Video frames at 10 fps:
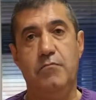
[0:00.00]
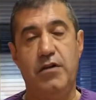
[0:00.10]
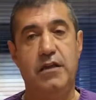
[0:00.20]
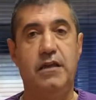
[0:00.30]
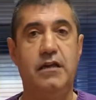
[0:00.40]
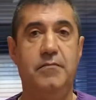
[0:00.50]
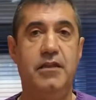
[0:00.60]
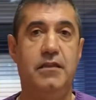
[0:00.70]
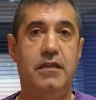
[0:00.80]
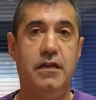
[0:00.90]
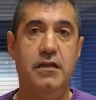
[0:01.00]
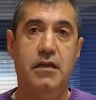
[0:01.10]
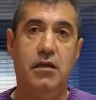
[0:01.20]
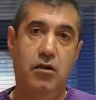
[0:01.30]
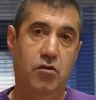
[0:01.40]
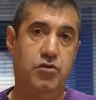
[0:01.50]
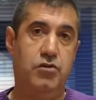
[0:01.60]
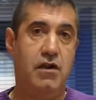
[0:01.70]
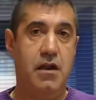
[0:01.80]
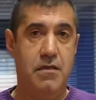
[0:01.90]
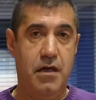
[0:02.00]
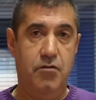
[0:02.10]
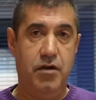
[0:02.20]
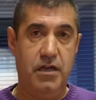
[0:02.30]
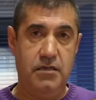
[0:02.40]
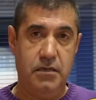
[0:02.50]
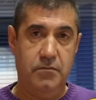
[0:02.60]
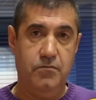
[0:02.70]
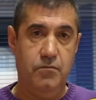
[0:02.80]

prácticamente los organizadores,